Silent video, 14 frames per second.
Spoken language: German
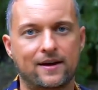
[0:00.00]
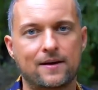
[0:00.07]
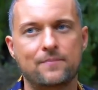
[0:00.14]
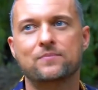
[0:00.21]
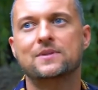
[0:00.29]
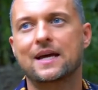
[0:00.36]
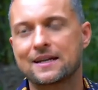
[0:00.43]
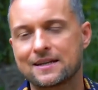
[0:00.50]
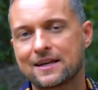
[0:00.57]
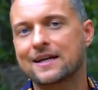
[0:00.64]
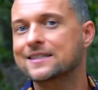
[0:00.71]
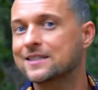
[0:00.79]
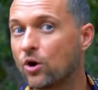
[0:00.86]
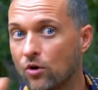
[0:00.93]
ja, dann
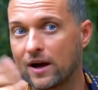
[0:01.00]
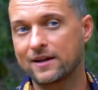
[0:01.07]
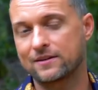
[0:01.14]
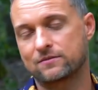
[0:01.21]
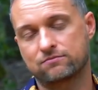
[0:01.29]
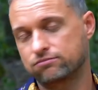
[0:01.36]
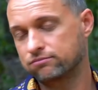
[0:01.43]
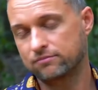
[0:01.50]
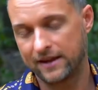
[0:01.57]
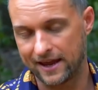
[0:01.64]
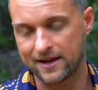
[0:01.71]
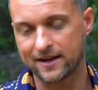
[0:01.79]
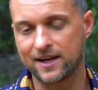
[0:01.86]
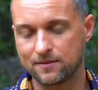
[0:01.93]
kann es auch
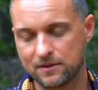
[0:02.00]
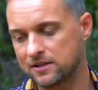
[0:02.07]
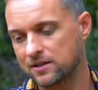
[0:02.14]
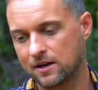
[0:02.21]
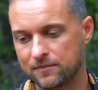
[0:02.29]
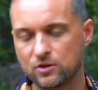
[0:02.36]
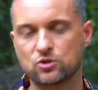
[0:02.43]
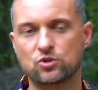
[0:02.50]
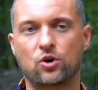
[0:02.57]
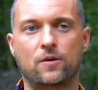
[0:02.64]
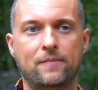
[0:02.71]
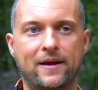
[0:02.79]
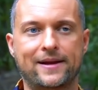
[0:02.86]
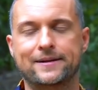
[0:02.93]
einhergehen mit
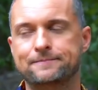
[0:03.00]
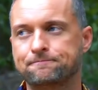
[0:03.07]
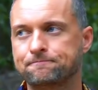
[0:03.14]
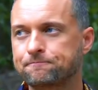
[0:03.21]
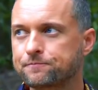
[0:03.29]
Aminosäurenmängeln.